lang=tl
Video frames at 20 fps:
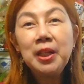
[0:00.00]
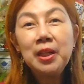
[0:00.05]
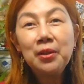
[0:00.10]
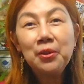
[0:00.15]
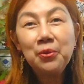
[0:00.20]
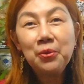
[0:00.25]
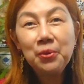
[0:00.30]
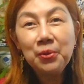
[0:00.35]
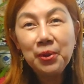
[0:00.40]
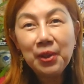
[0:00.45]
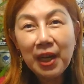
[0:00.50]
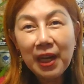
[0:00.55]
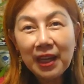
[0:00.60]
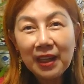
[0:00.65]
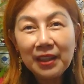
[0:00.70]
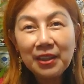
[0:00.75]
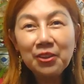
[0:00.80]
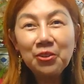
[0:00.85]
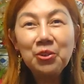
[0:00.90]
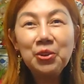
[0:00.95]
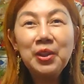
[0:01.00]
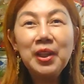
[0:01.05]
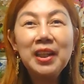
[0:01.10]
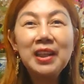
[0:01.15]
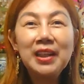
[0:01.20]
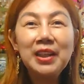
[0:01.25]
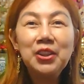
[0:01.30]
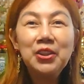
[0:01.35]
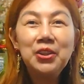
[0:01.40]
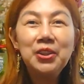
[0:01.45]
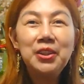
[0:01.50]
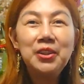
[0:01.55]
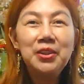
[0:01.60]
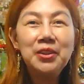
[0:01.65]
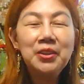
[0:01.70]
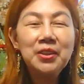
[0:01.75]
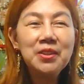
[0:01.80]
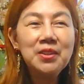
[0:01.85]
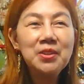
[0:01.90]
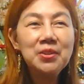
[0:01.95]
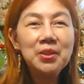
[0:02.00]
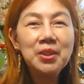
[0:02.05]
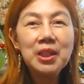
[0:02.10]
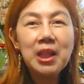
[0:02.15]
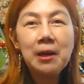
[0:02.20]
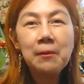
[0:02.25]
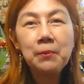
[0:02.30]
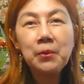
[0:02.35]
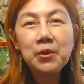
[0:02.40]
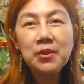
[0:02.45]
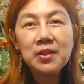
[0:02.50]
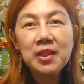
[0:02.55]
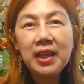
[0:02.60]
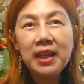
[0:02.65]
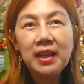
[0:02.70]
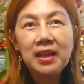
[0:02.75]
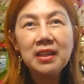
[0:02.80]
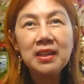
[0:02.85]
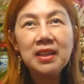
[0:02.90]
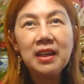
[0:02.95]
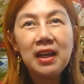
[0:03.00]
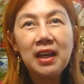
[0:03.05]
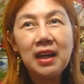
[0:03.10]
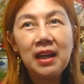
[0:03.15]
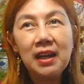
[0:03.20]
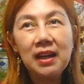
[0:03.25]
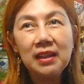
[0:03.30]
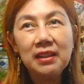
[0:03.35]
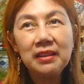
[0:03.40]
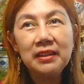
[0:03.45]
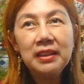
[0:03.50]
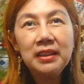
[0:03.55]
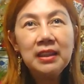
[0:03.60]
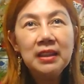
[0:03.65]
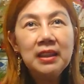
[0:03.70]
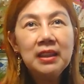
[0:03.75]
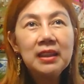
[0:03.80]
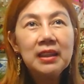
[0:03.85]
pinauunahan ko na kayo no so tapos dahil nga ang